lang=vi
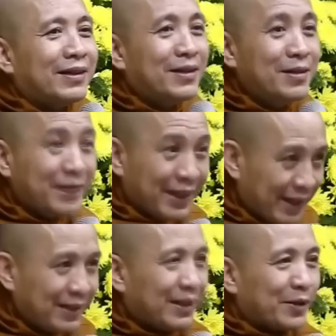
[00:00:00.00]
hướng
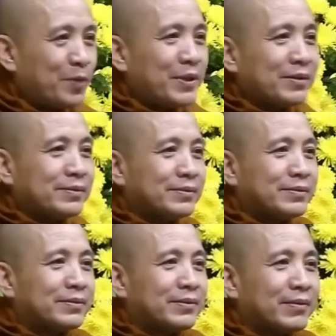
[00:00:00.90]
thiện là tốt nhất
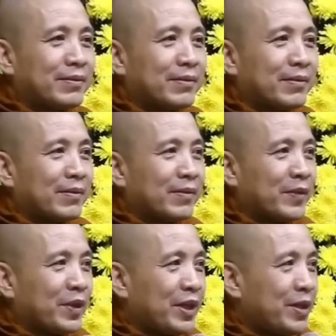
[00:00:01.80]

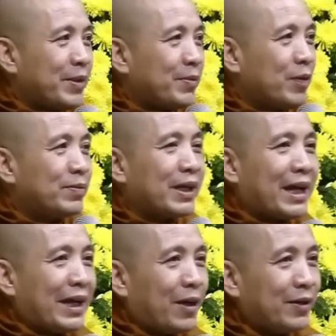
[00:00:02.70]
cho nên mai mốt mà có
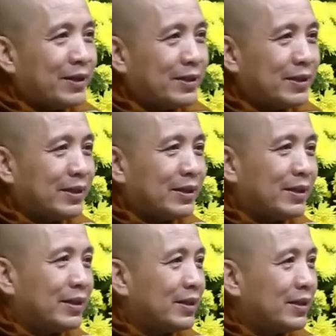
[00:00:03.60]
ai hỏi
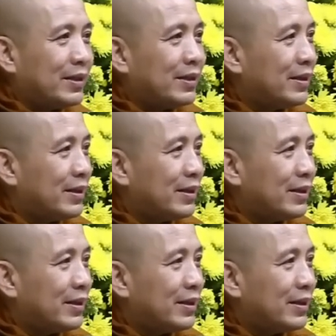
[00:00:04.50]
à,